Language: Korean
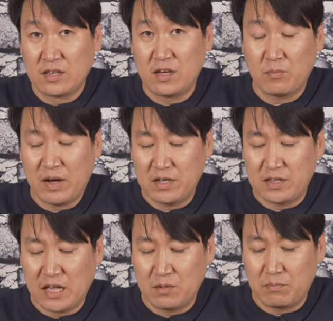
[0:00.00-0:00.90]
격발이
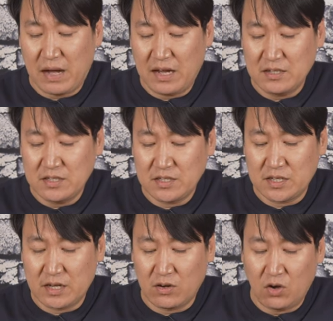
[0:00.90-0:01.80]
되는
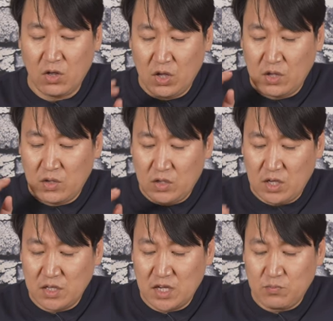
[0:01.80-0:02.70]
방식이에요
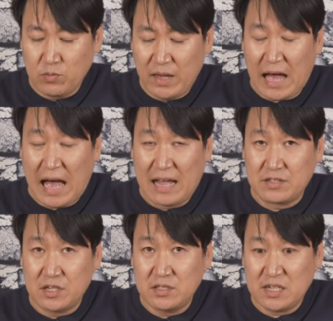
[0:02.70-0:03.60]
이 제품의
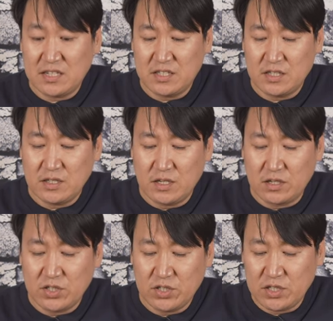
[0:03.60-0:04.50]
안전장치
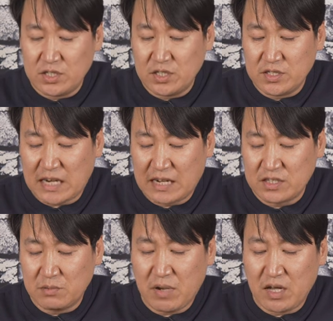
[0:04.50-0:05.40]
역시
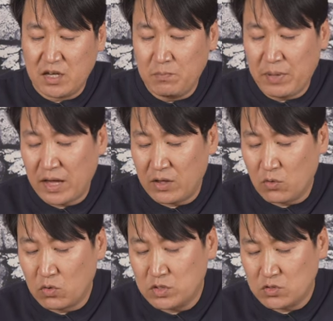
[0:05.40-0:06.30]
장전바 옆에
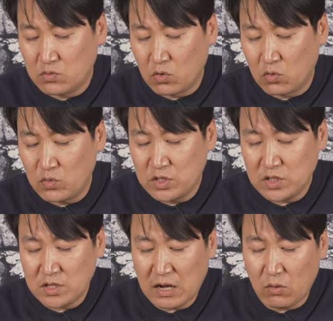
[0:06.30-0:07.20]
이런 식으로
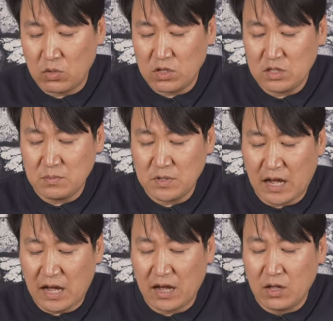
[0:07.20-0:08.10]
위치를 하고
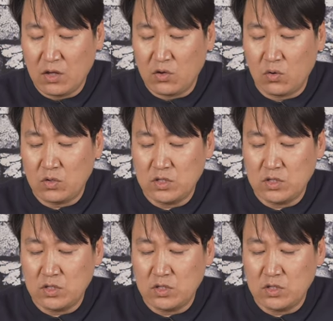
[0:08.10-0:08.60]
있습니다. 이런